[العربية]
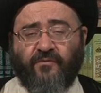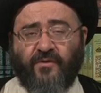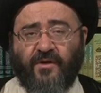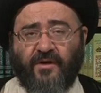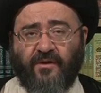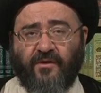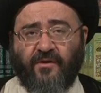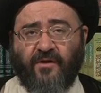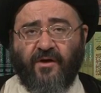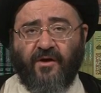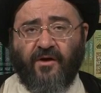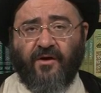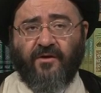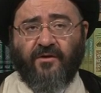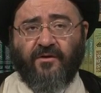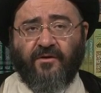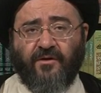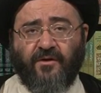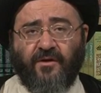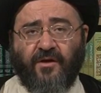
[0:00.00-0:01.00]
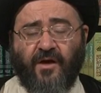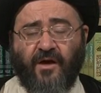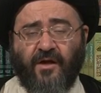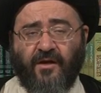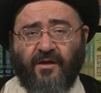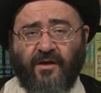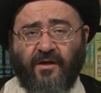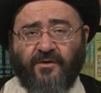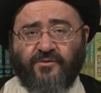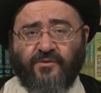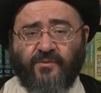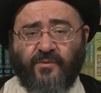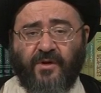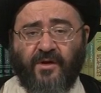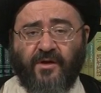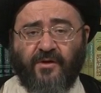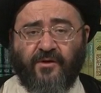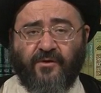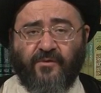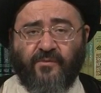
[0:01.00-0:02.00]
فلذا الله
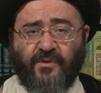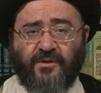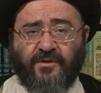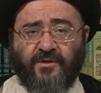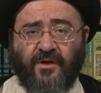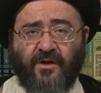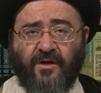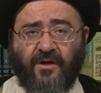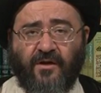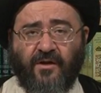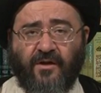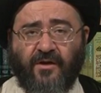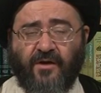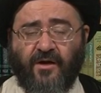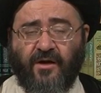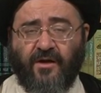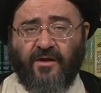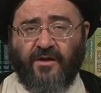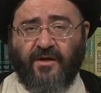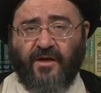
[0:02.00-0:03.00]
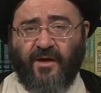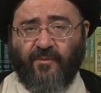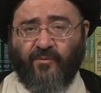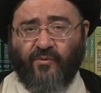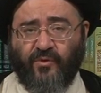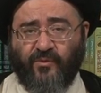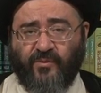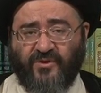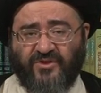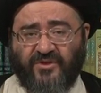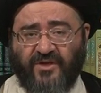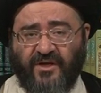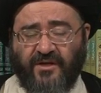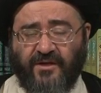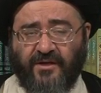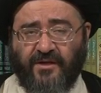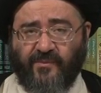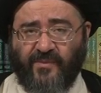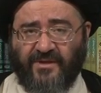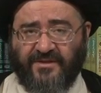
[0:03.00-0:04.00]
سبحانه وتعالى كان يامر
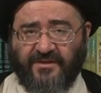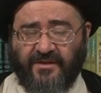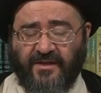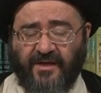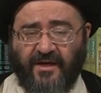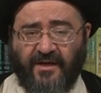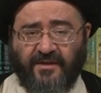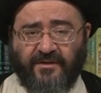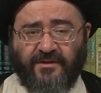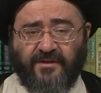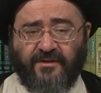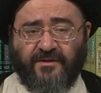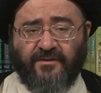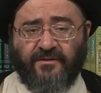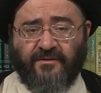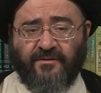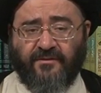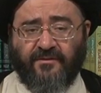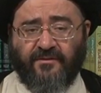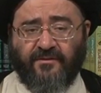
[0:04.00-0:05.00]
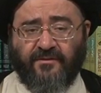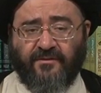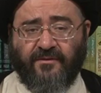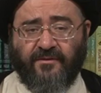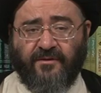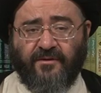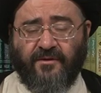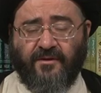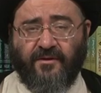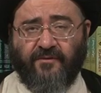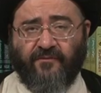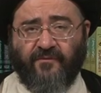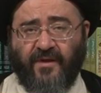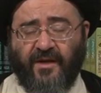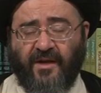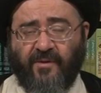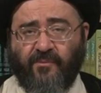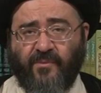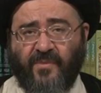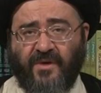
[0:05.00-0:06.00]
بشيء لمصلحه
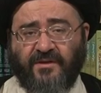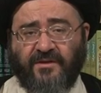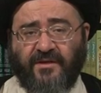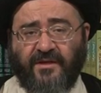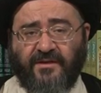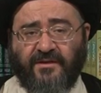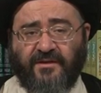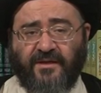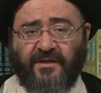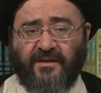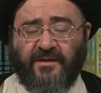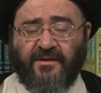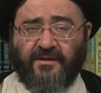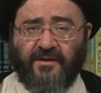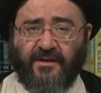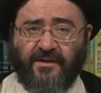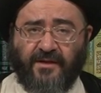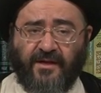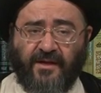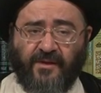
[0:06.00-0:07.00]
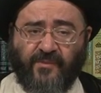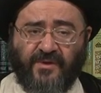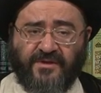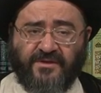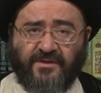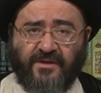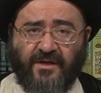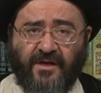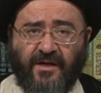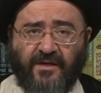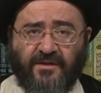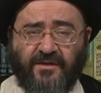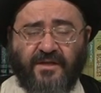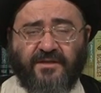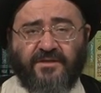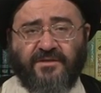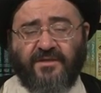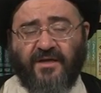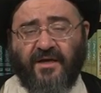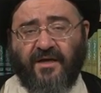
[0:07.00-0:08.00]
فلما تنتهي تلك المصلحه
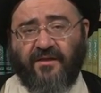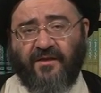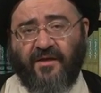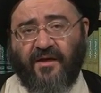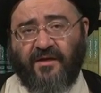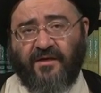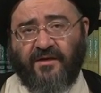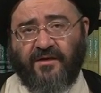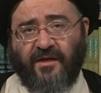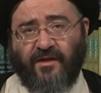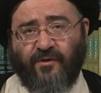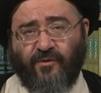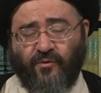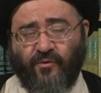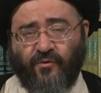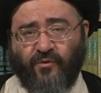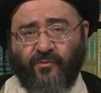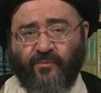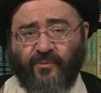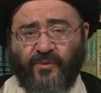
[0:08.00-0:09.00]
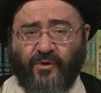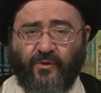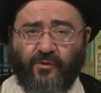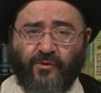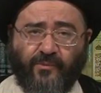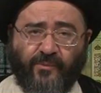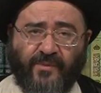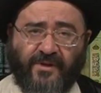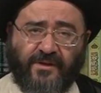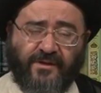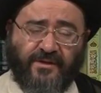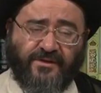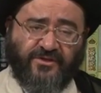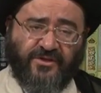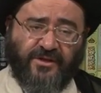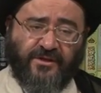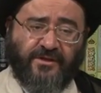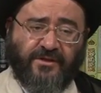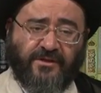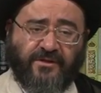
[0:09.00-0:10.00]
ينسخ ذلك الحكم بحكم
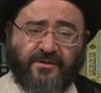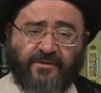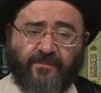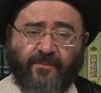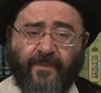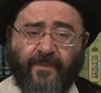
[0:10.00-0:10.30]
جديد